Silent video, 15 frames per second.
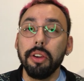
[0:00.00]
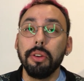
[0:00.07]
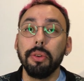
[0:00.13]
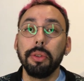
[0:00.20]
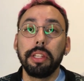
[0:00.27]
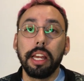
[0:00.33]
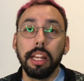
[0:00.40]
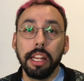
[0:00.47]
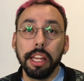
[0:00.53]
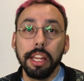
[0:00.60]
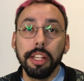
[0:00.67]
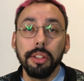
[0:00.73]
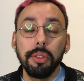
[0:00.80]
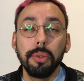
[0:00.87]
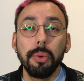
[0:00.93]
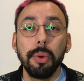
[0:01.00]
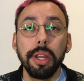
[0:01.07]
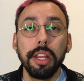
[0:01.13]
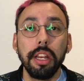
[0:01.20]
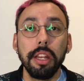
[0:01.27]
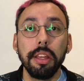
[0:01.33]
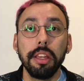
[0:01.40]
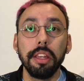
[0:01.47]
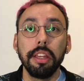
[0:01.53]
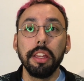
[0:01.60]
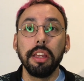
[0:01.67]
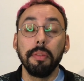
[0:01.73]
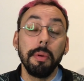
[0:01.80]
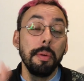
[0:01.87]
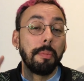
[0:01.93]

O talento, ele...